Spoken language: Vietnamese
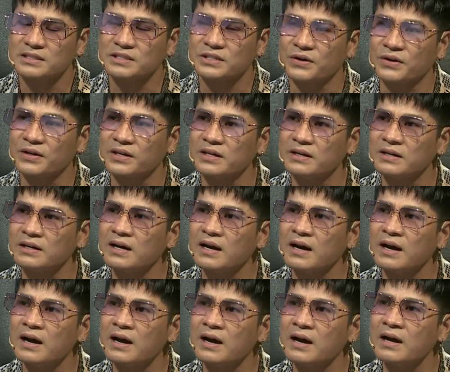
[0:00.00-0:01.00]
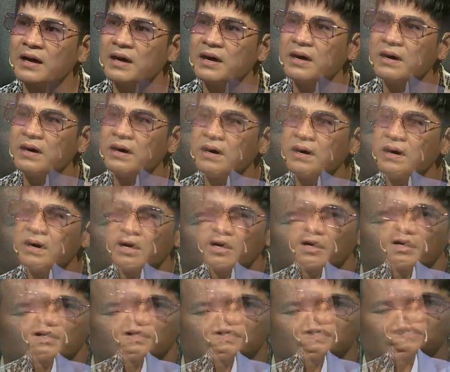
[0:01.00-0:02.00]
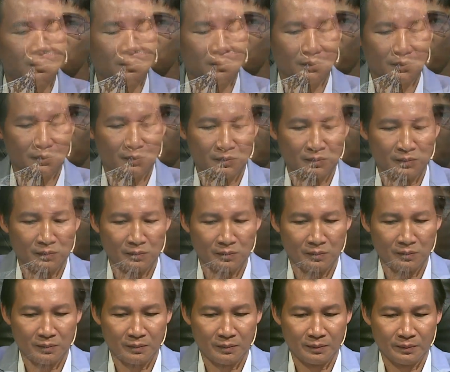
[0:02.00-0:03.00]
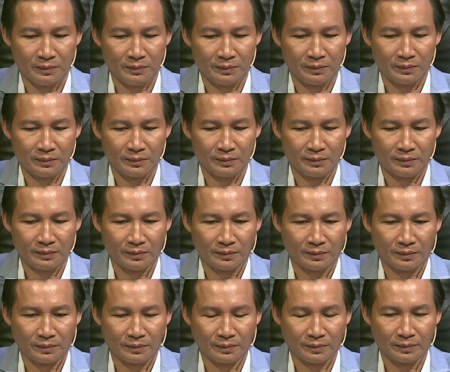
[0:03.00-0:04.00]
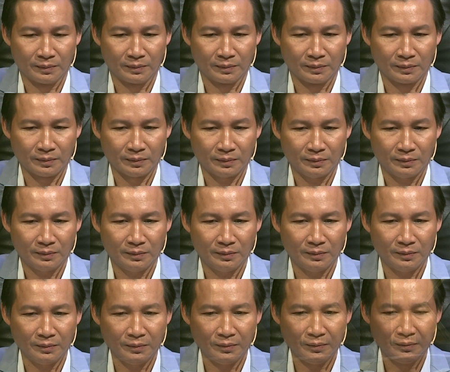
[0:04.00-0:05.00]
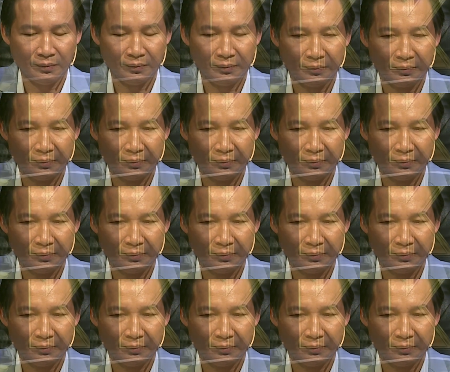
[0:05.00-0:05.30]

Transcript: cho những ai cho những ai đang còn mẹ